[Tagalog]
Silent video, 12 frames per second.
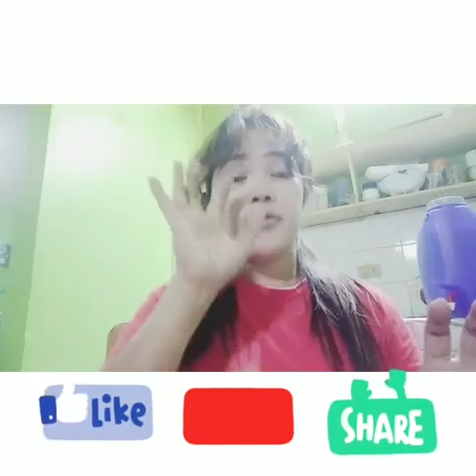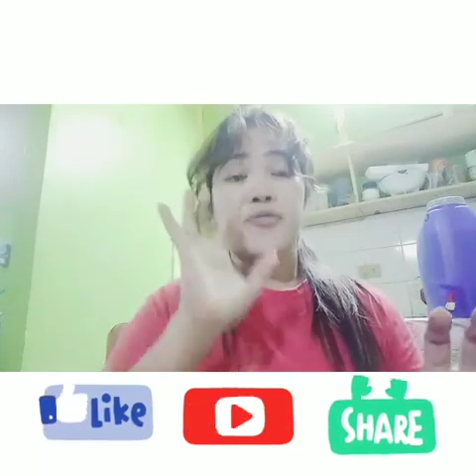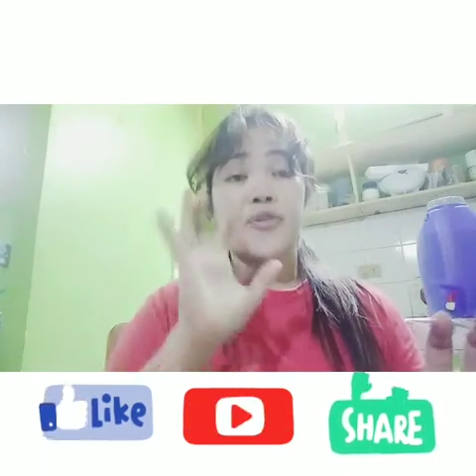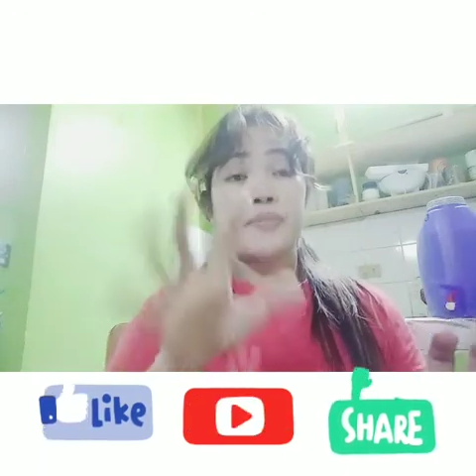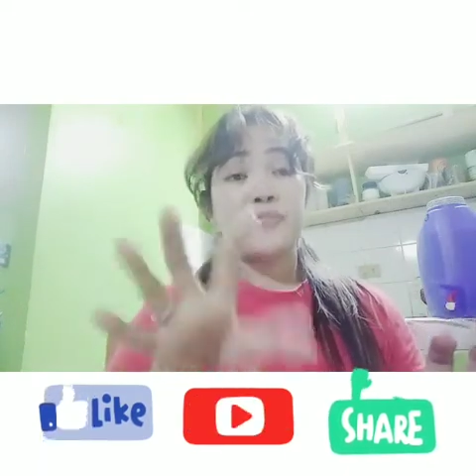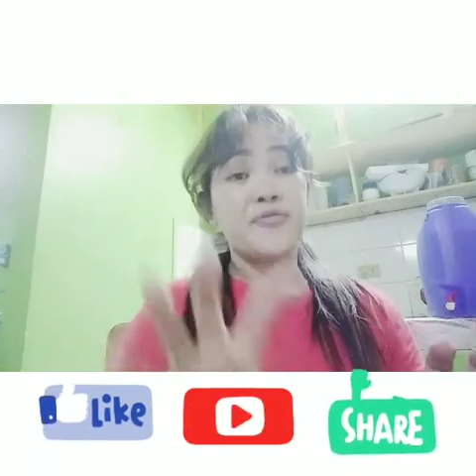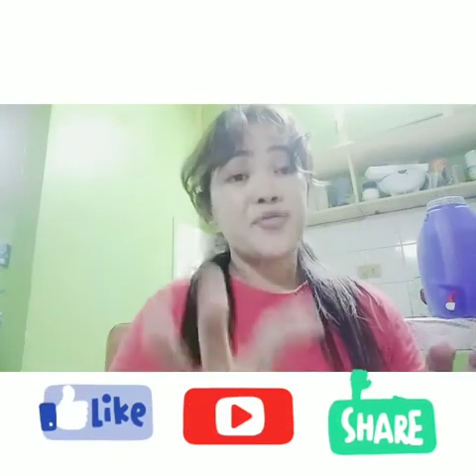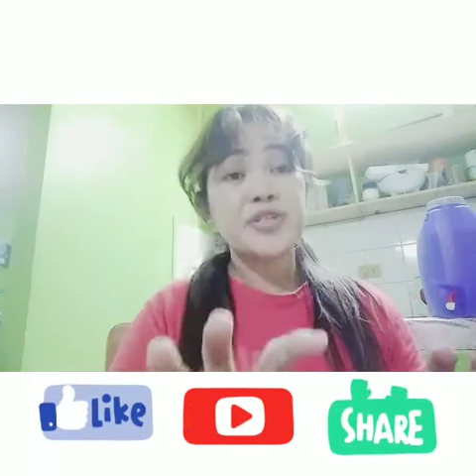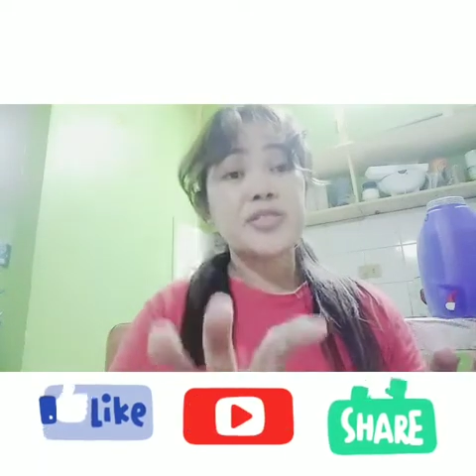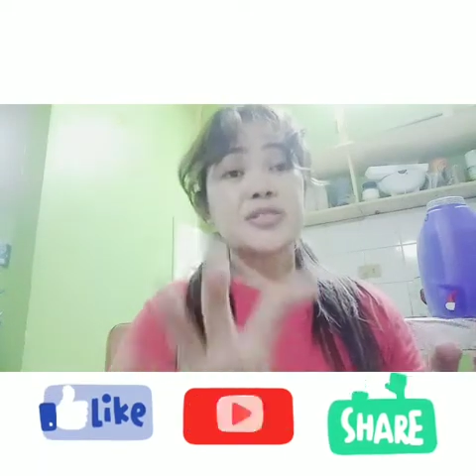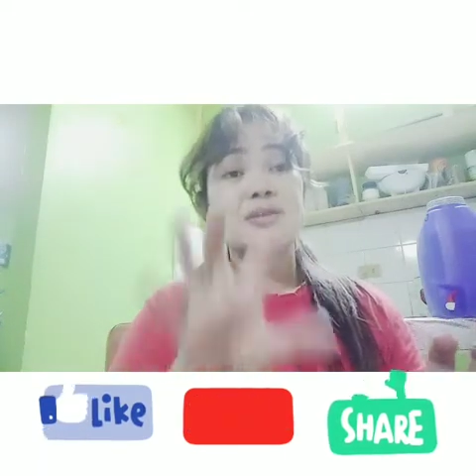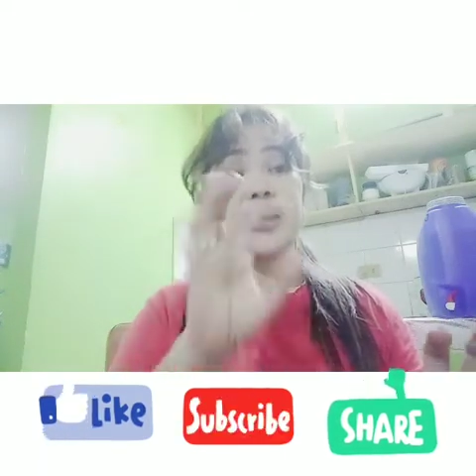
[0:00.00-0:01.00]
from
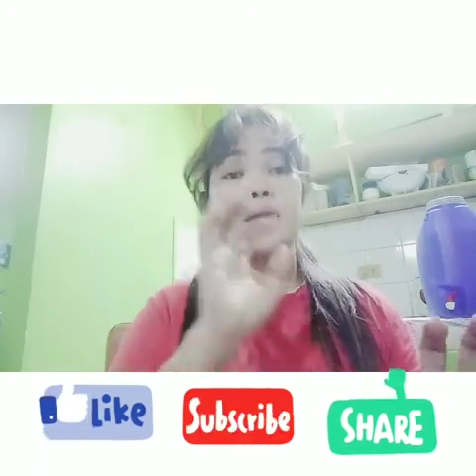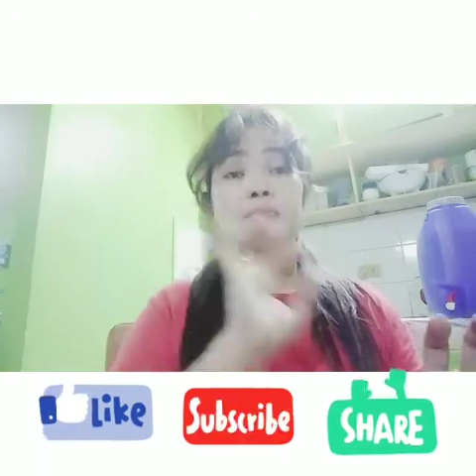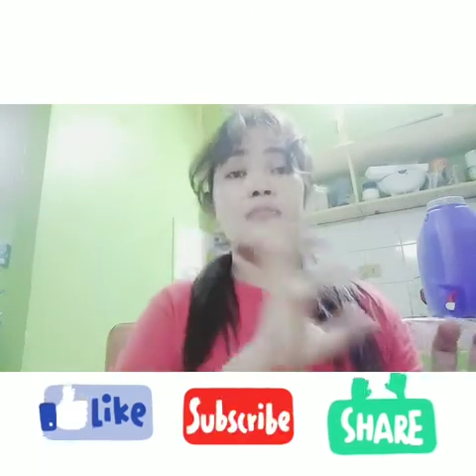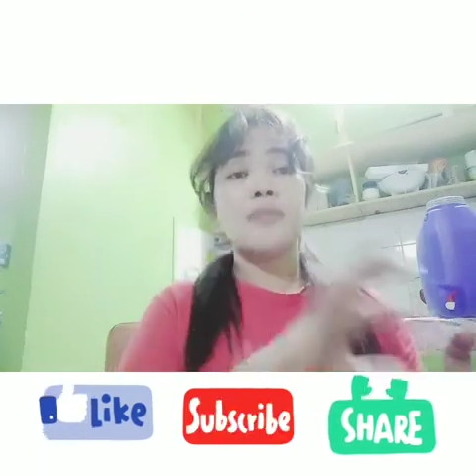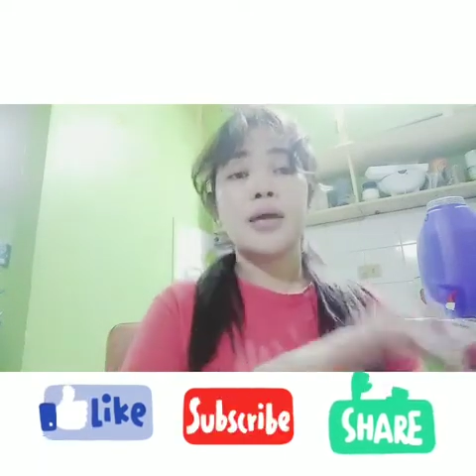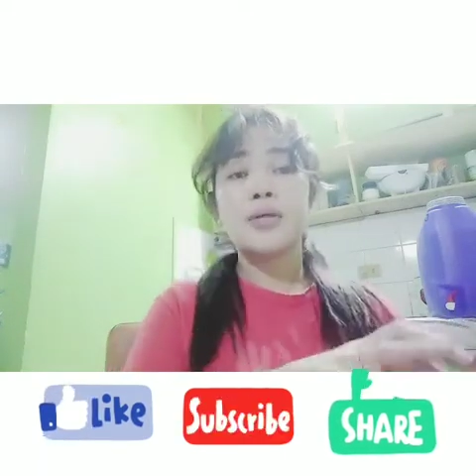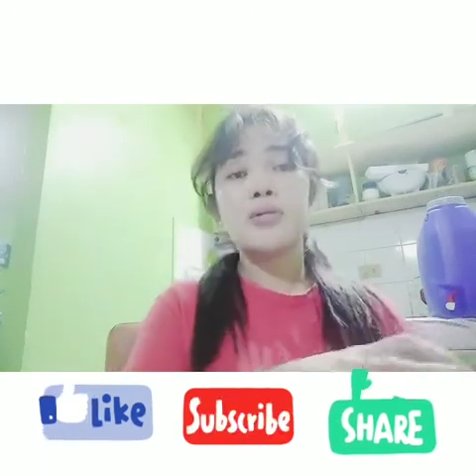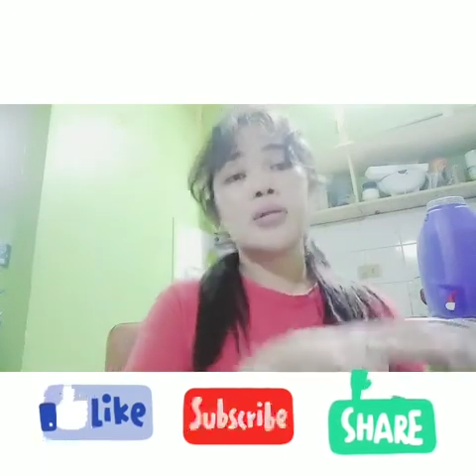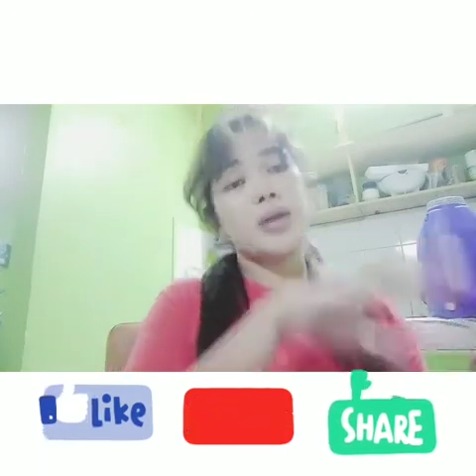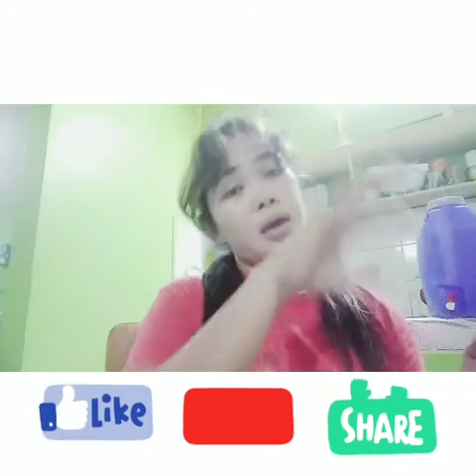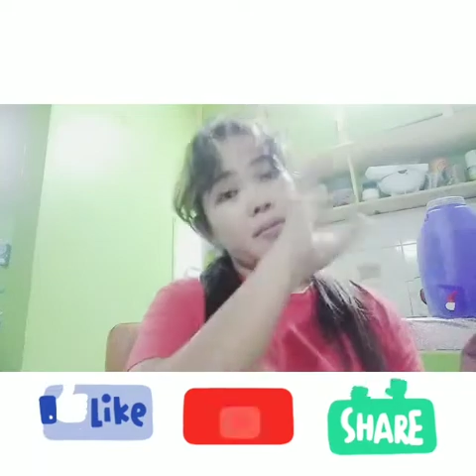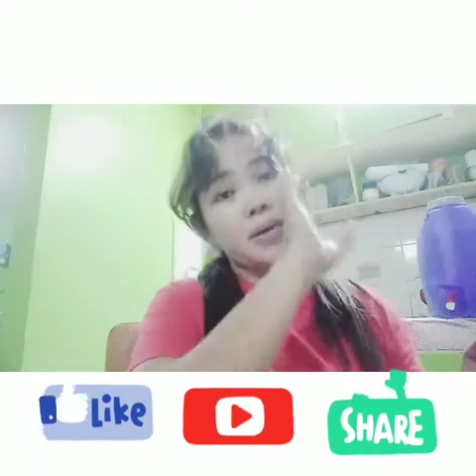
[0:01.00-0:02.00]
first name, middle
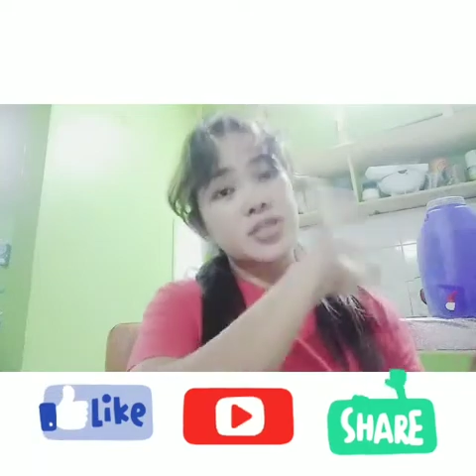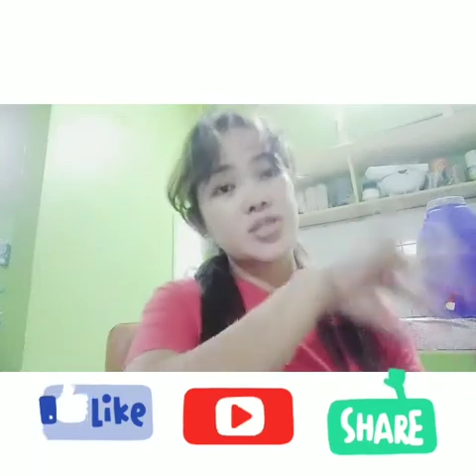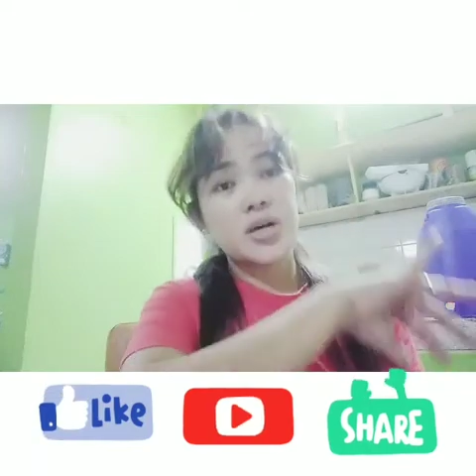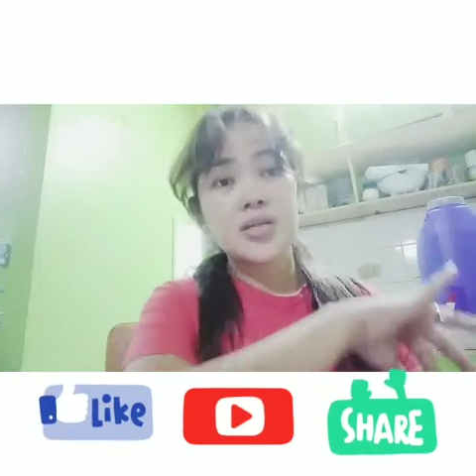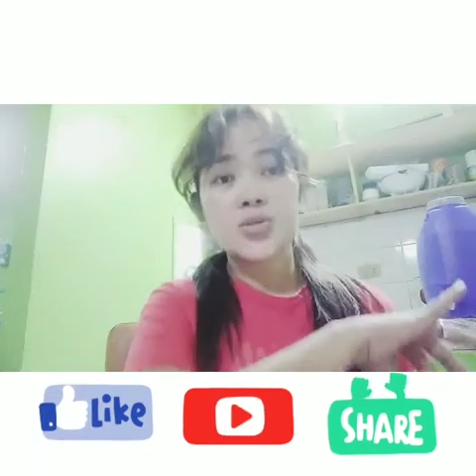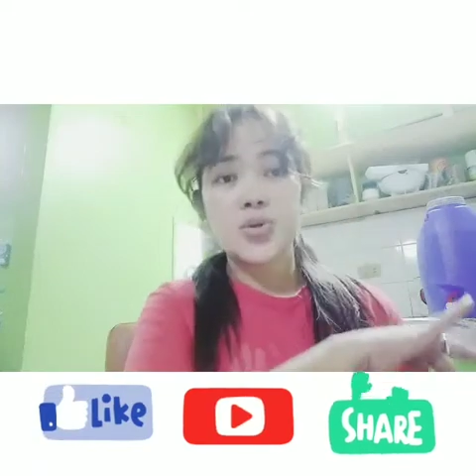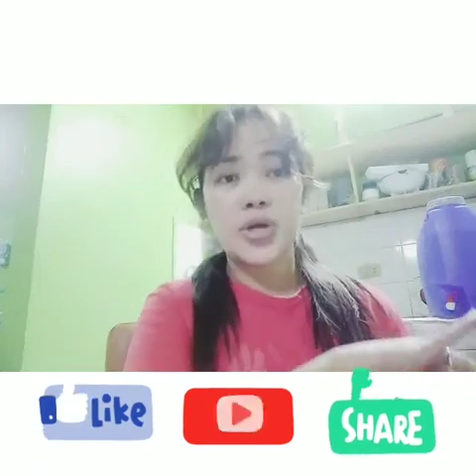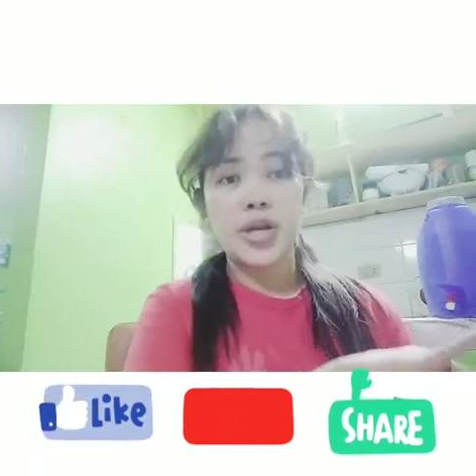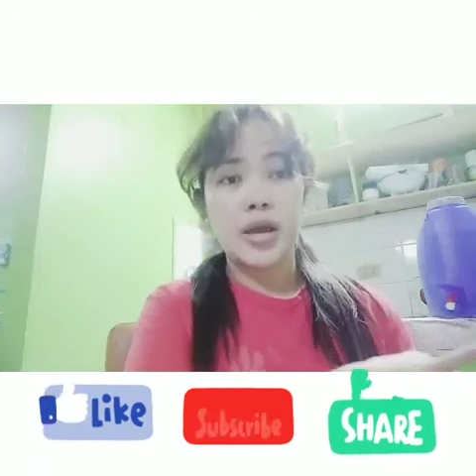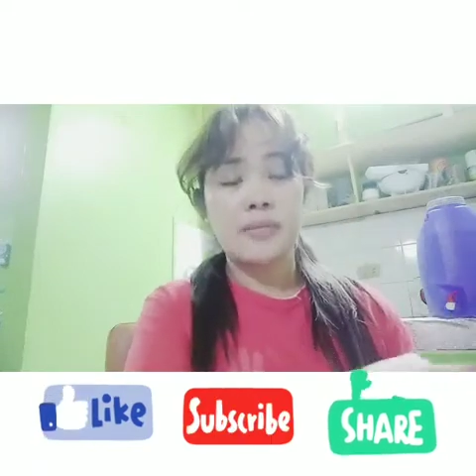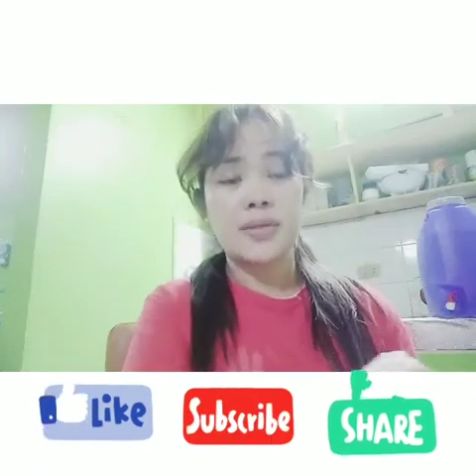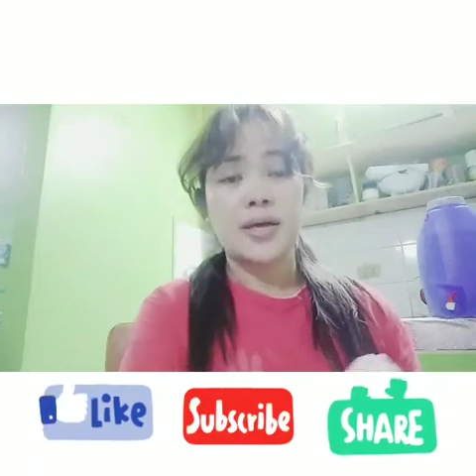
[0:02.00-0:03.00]
name, at saka
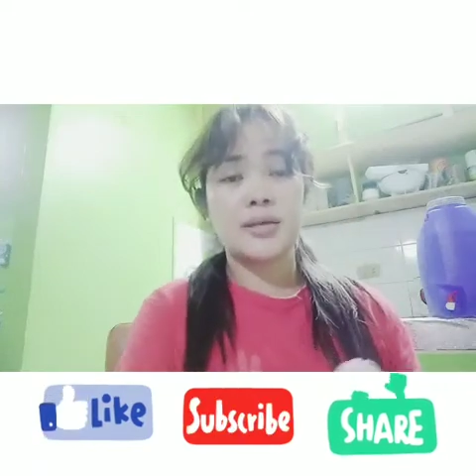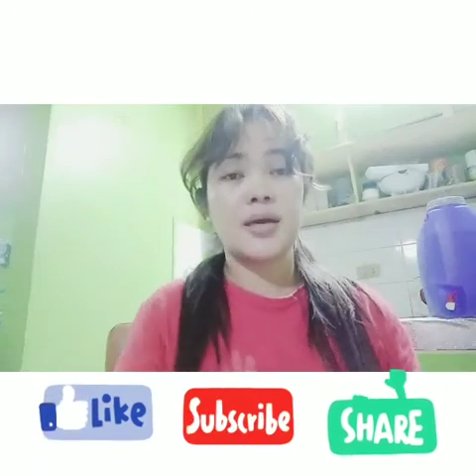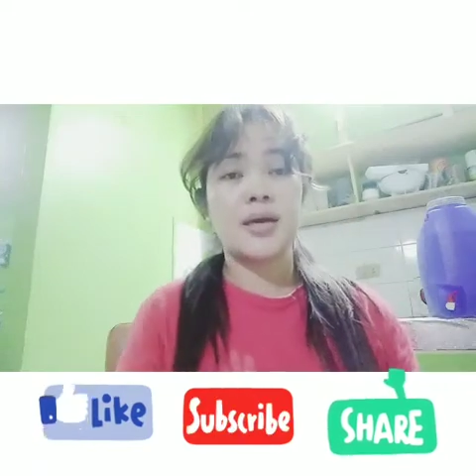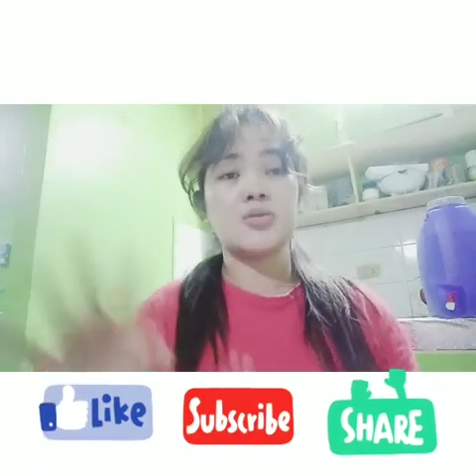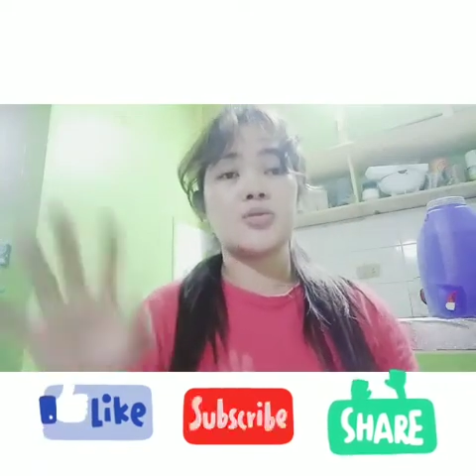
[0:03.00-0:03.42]
surname natin.